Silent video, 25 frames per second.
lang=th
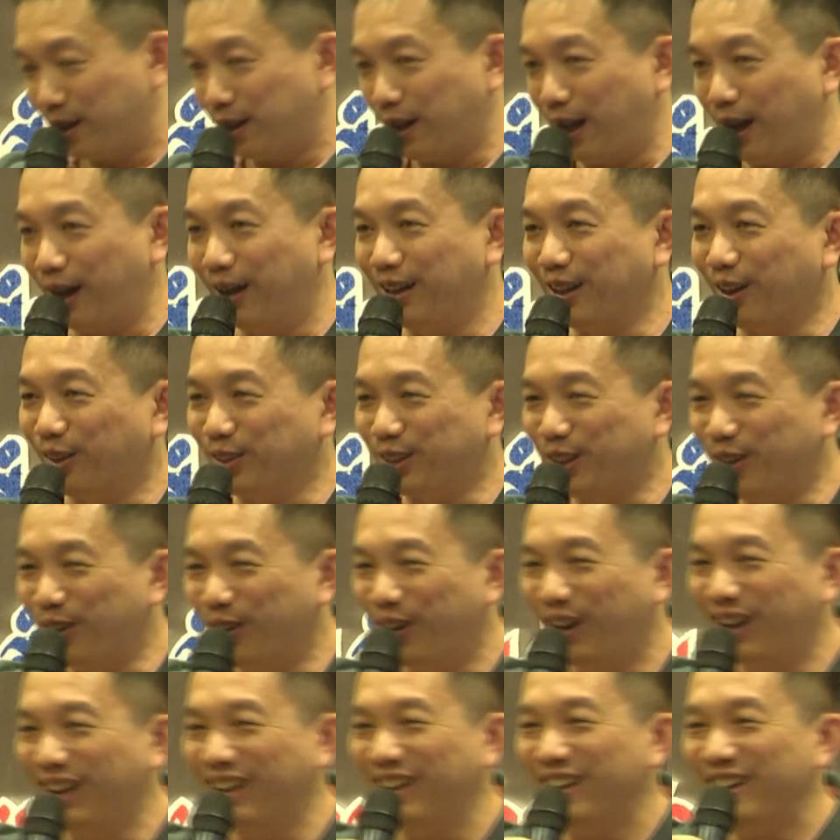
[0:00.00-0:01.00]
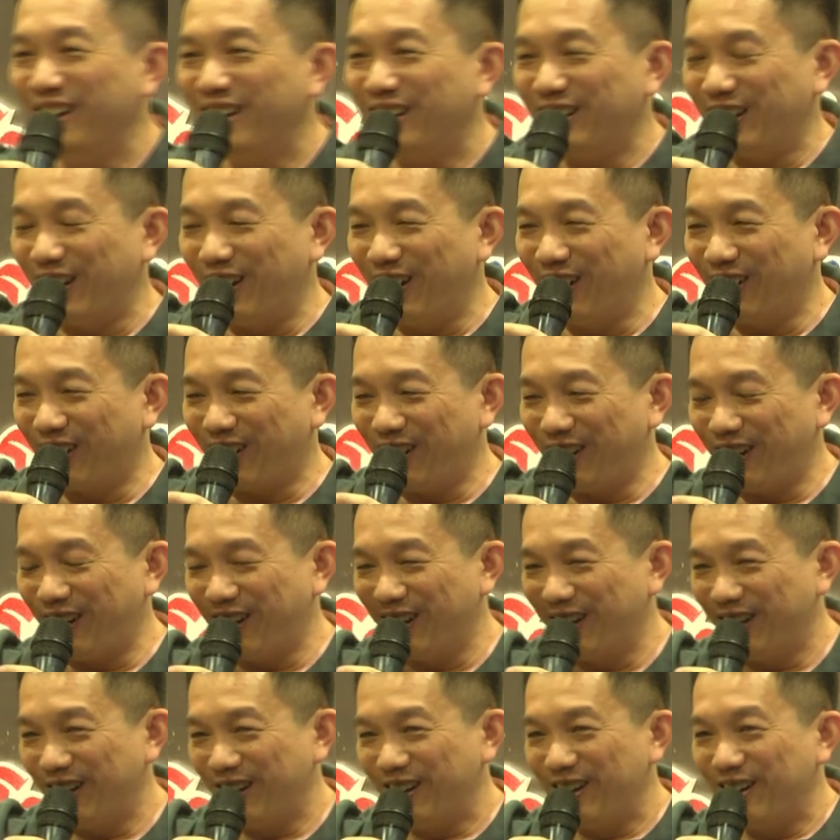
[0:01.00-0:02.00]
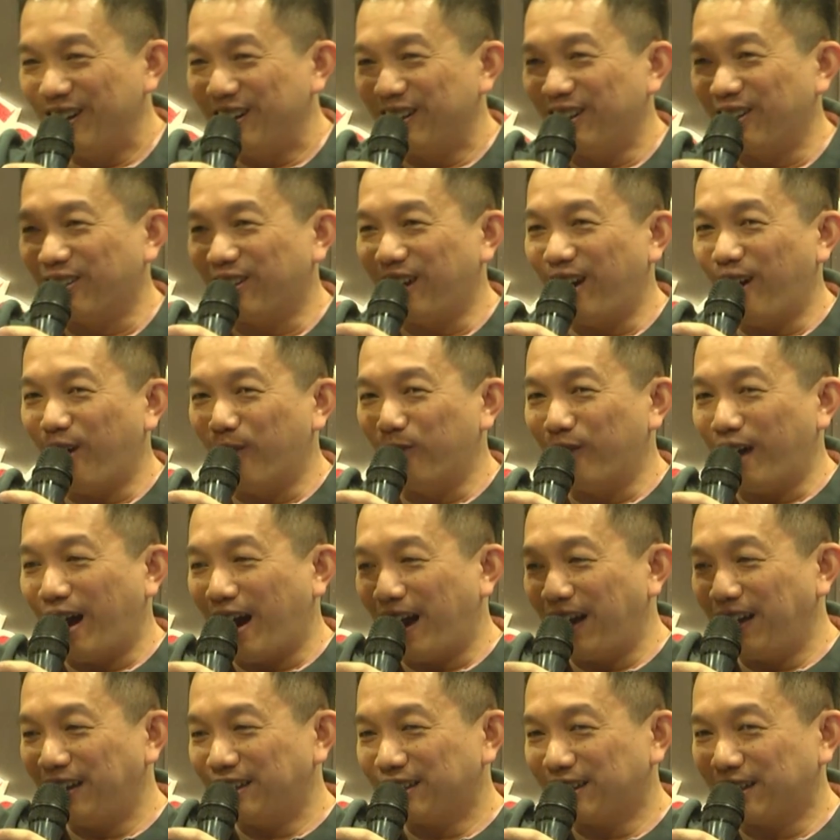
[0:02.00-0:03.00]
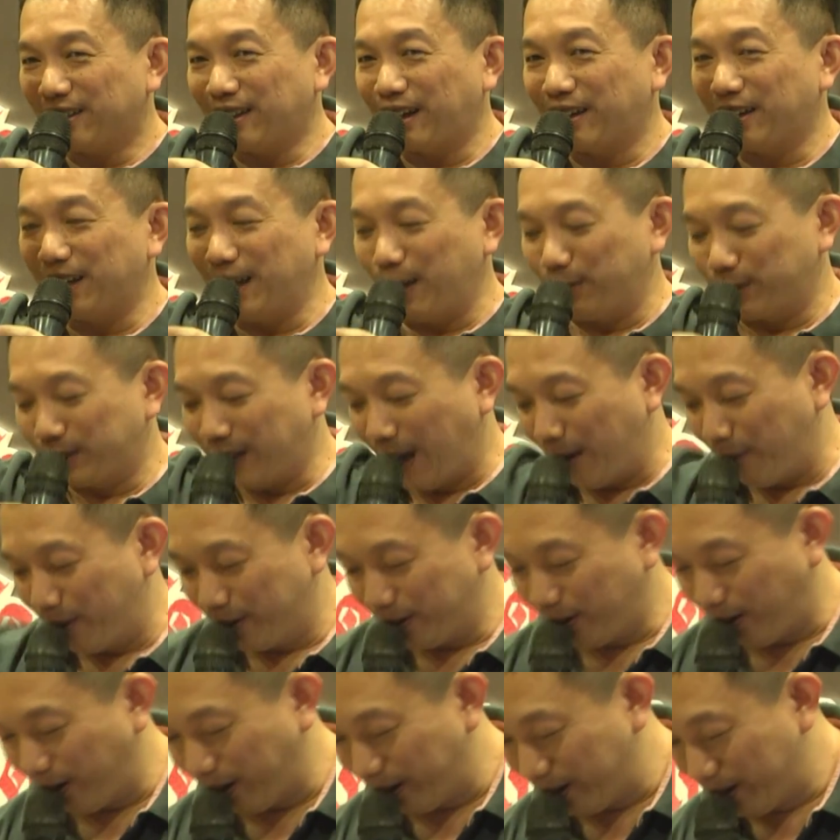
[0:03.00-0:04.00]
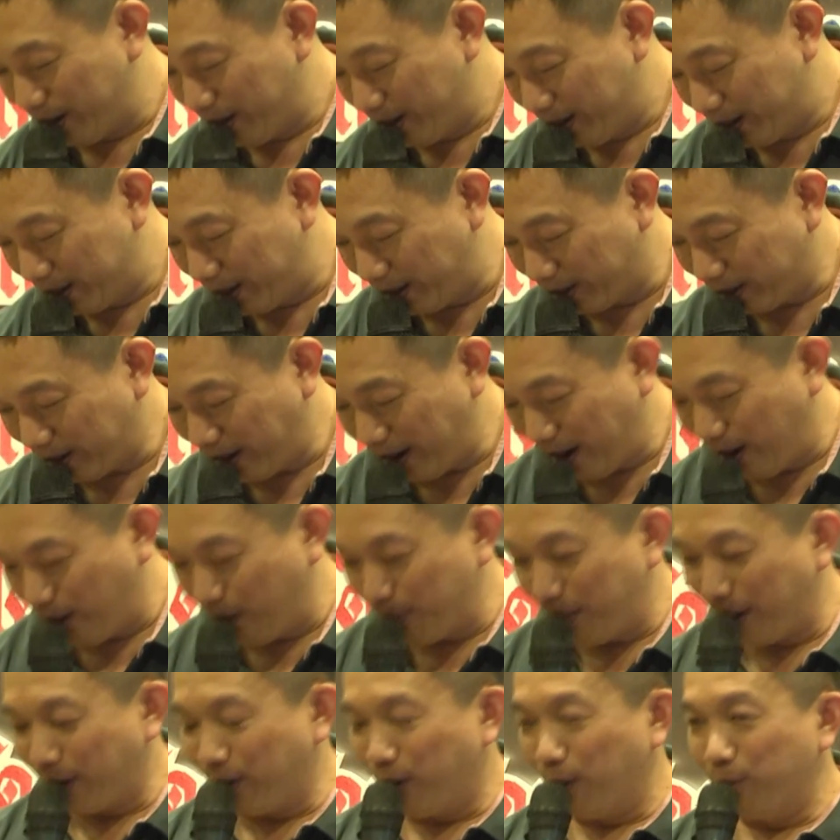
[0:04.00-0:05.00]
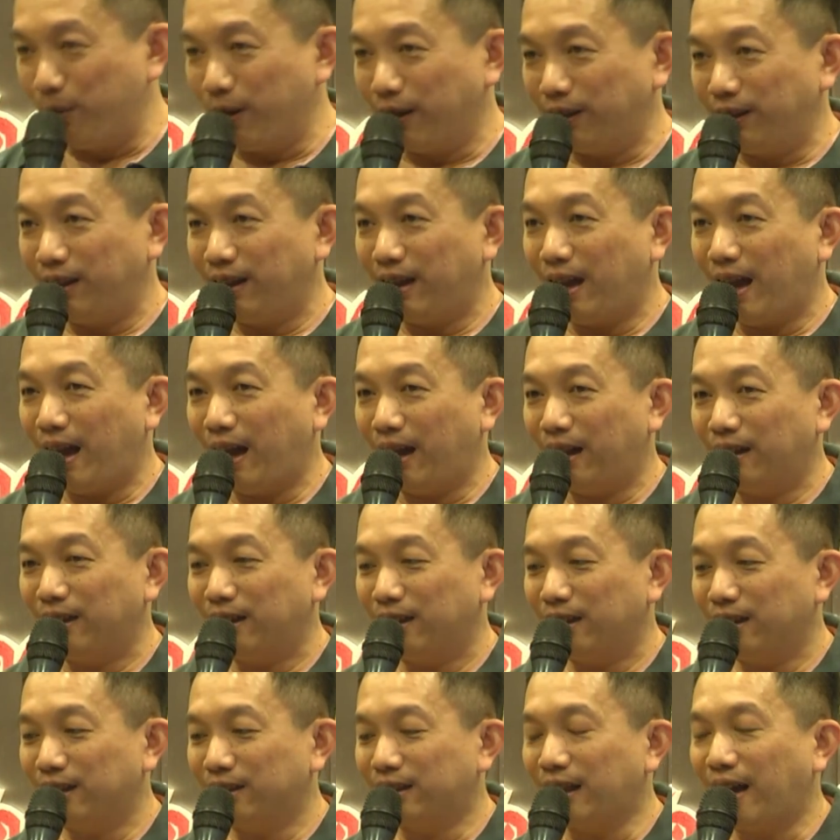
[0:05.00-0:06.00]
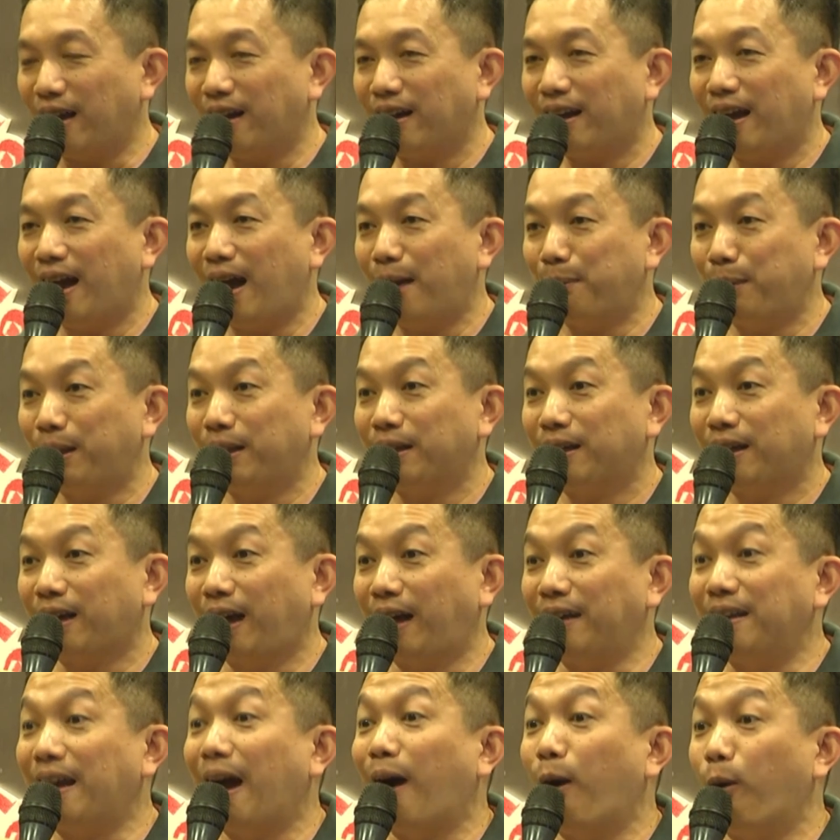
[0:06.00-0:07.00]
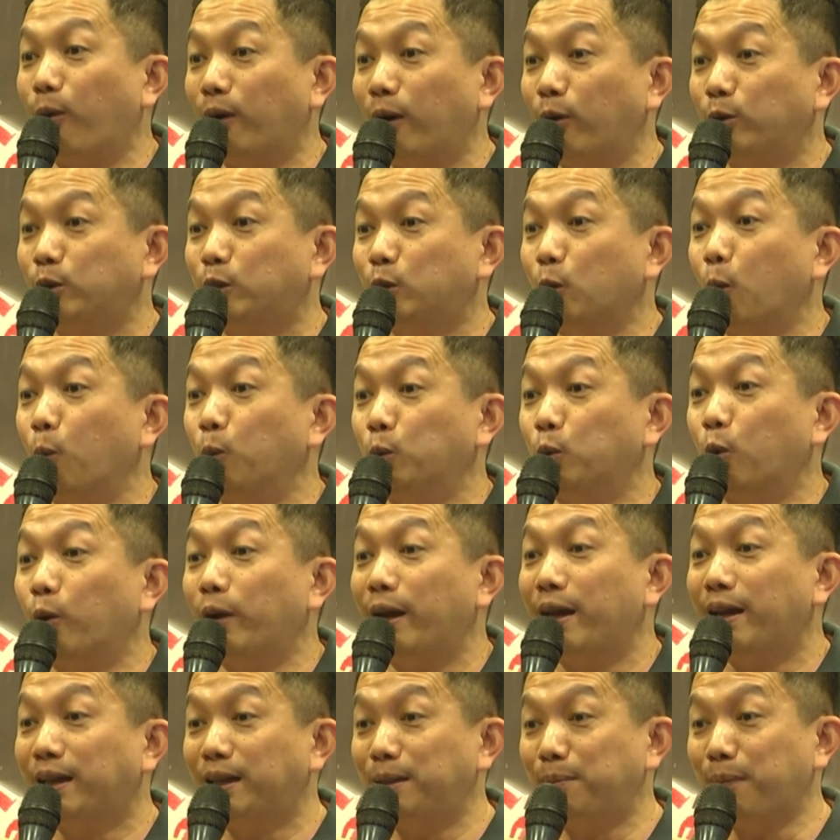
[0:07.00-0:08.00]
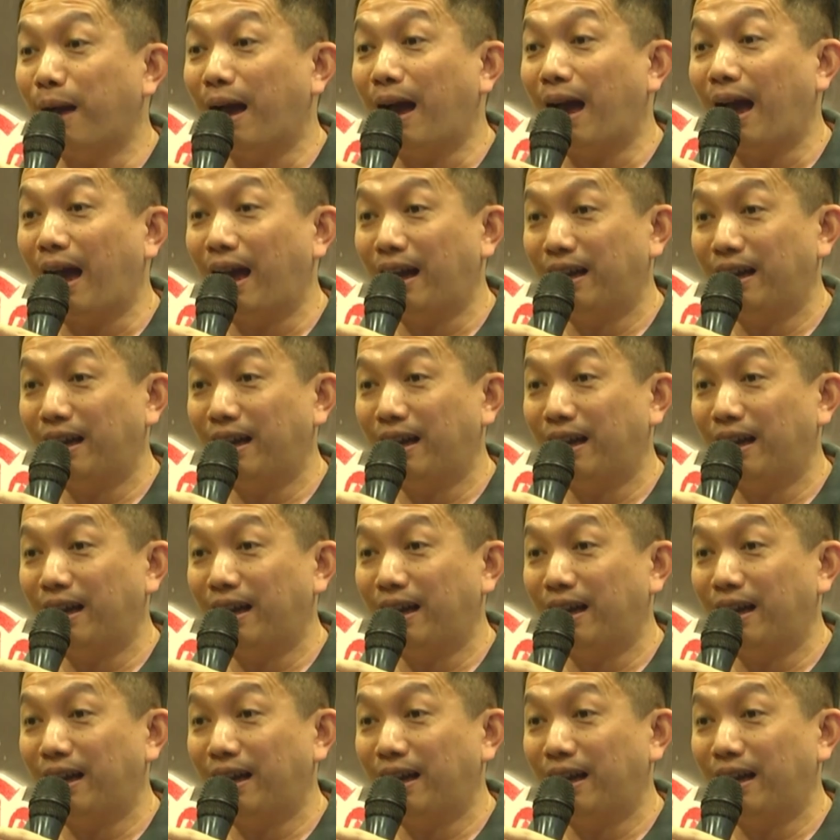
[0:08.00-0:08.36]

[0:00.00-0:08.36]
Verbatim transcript: เขย่าติ้วแล้วก็เราก็เอาไม้กระเกียบใส่ไว้หน่อยแล้วก็เอาไมโครบิตนี่ฮะตั้งค่าเป็นเขย่าแล้วสุ่มตัวเลขขึ้นมา